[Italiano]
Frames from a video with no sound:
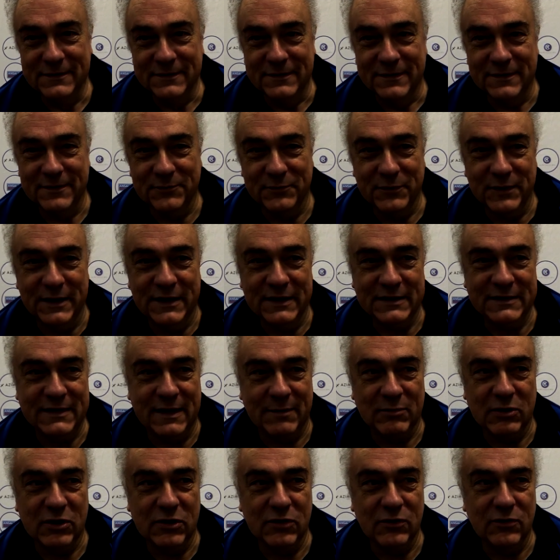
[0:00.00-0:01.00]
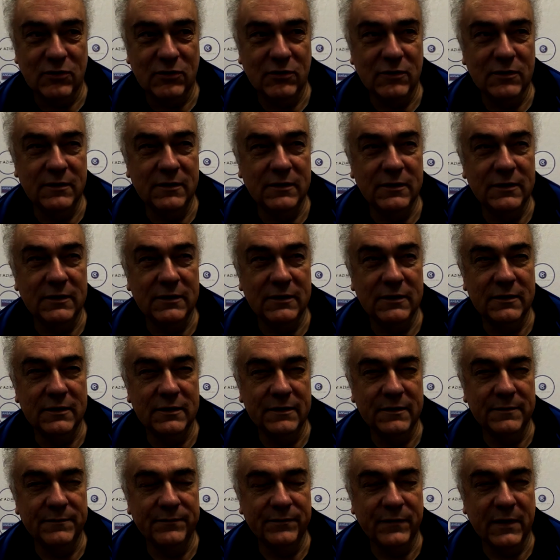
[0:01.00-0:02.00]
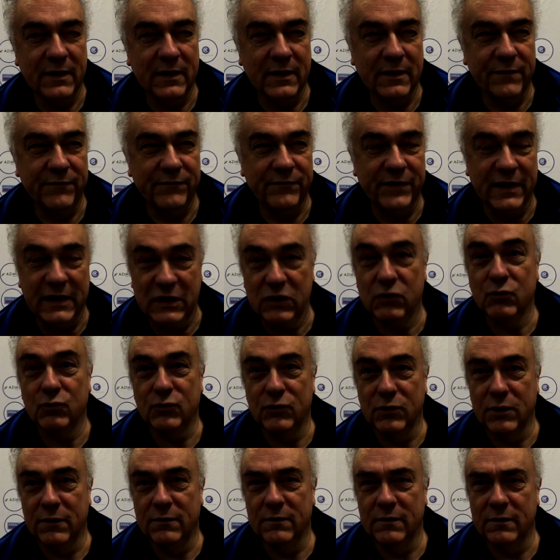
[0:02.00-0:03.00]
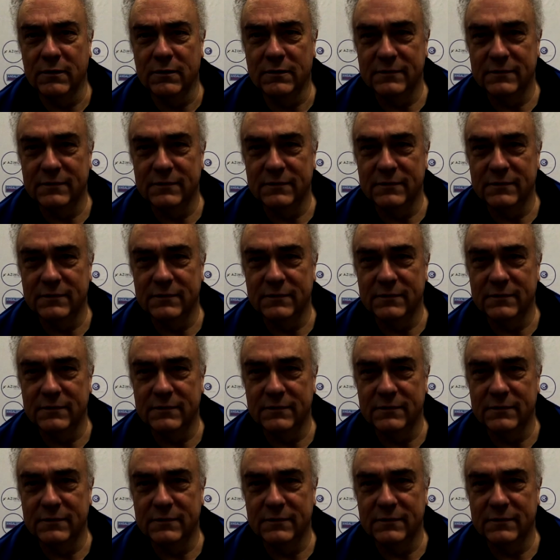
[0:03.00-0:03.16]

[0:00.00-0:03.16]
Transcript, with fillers: quindi sabato eh, 21,